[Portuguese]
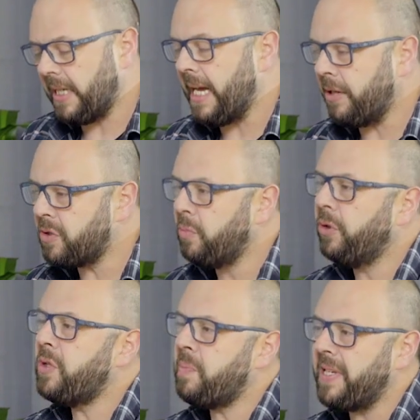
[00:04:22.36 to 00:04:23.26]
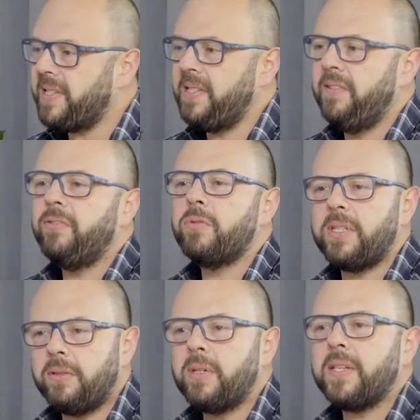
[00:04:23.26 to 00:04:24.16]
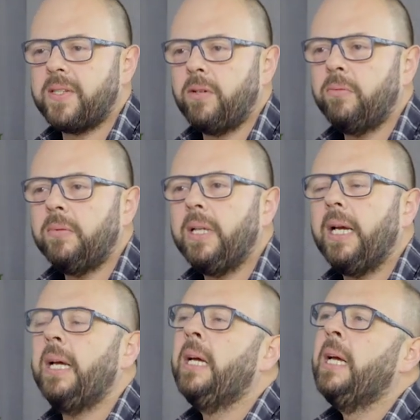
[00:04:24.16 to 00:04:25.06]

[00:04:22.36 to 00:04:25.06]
cenários muito específicos da educação, né?